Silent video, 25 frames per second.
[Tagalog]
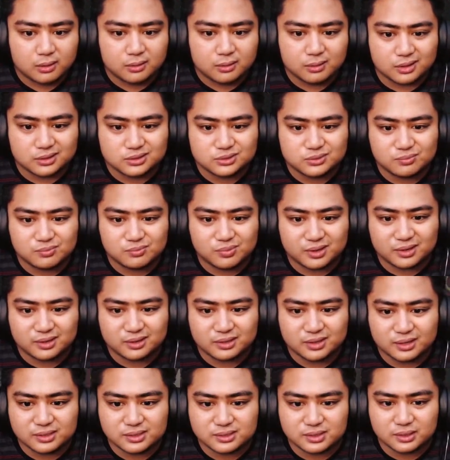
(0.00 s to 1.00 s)
Lakas ng baril,
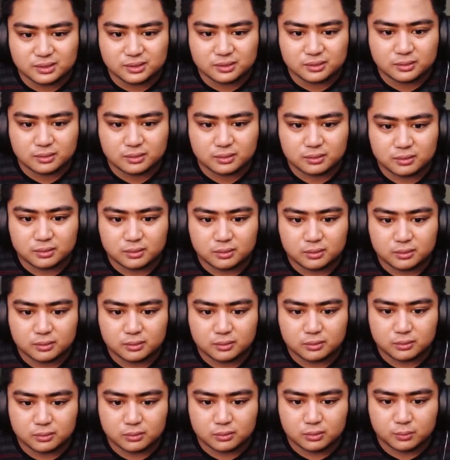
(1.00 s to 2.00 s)
guys, eh.
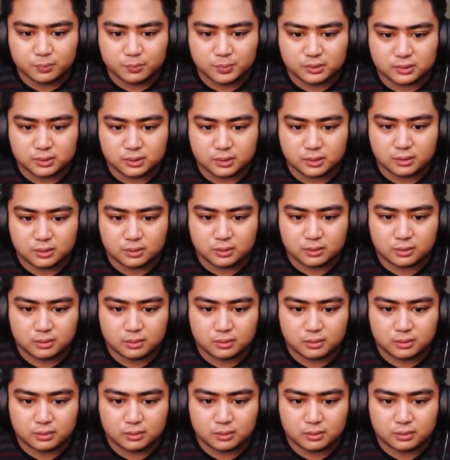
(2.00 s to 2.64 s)
Lupit, eh.